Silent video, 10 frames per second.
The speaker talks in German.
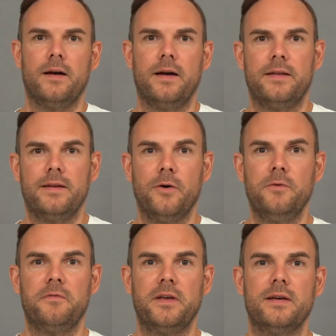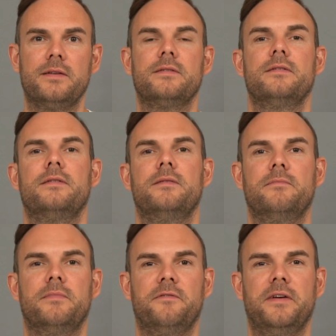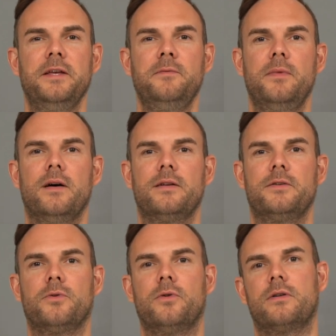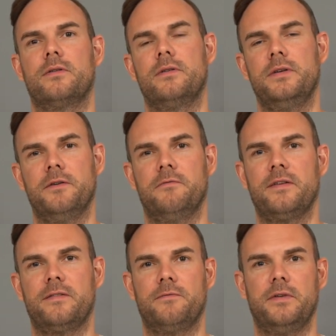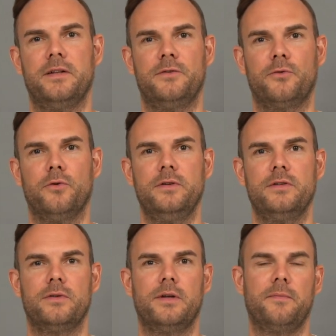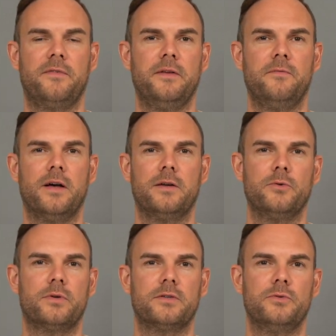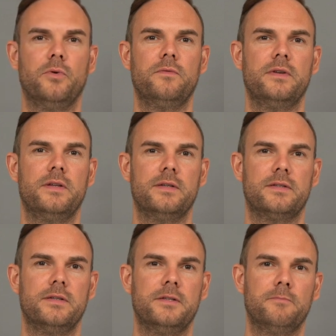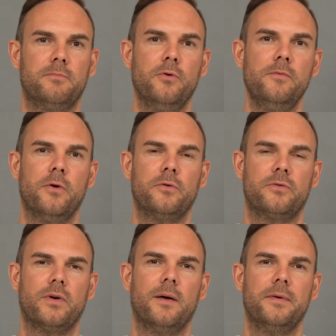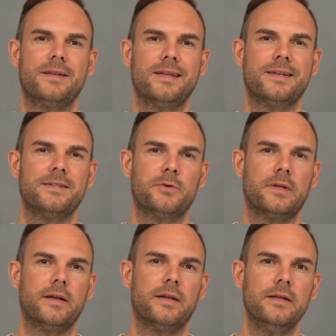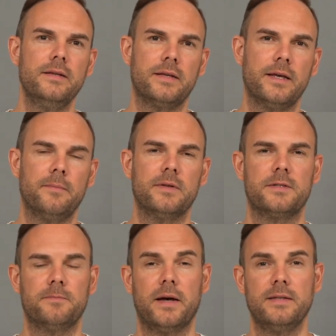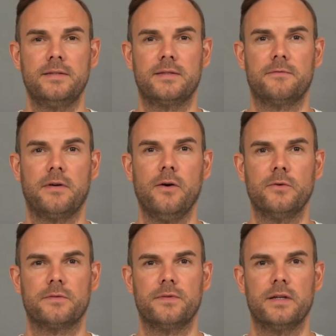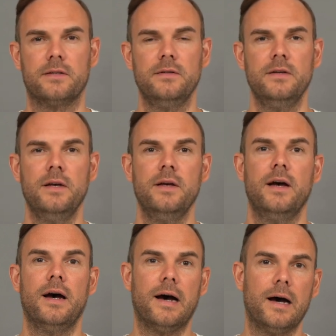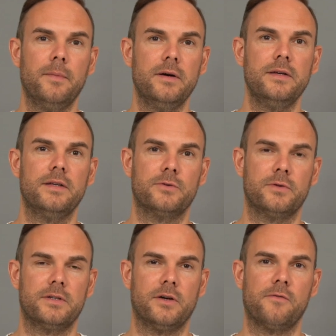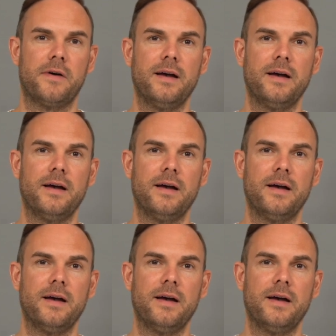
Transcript: Einen genauen Wert bei welchem Ladedruck ihr was wählen solltet oder ab welchem Ladedruck das notwendig ist, in diesem Pull-Mode zu arbeiten, kann ich euch leider nicht geben. Das sind meistens Erfahrungswerte. Aber ihr solltet darauf